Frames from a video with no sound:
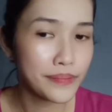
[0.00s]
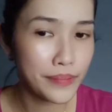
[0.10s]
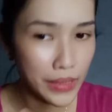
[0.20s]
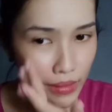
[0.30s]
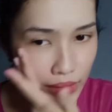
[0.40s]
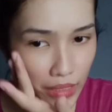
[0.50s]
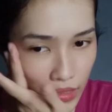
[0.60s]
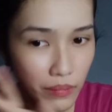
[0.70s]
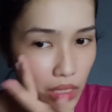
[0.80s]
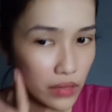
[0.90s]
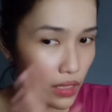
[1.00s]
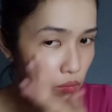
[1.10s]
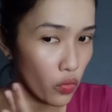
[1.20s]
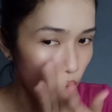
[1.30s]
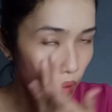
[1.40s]
Parang nangitimata
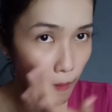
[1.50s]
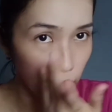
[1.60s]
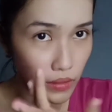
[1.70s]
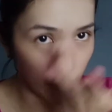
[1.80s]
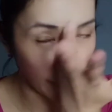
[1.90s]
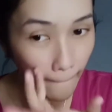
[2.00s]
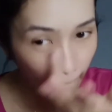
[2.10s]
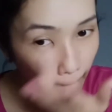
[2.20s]
yung mukha ko dito.